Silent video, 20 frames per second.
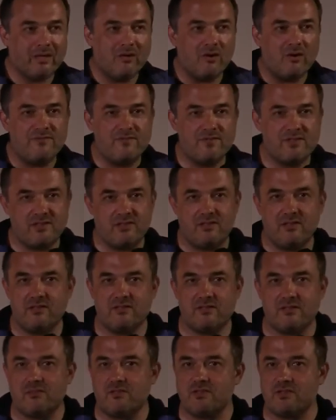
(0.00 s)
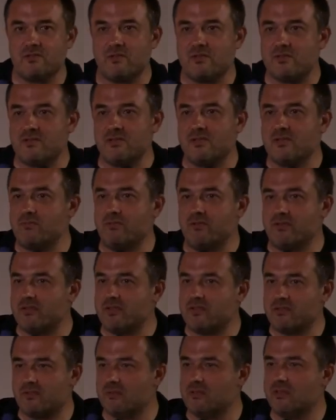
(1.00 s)
Offensichtlich ist es aber so, dass dieser
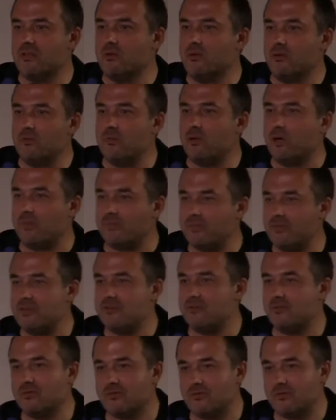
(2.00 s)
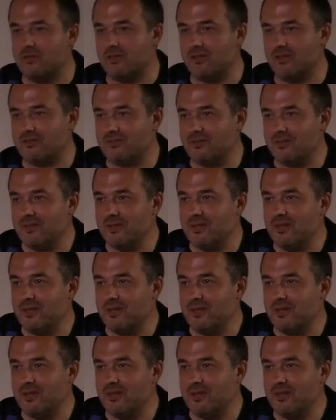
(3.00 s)
Prozess so genau überhaupt nicht funktioniert,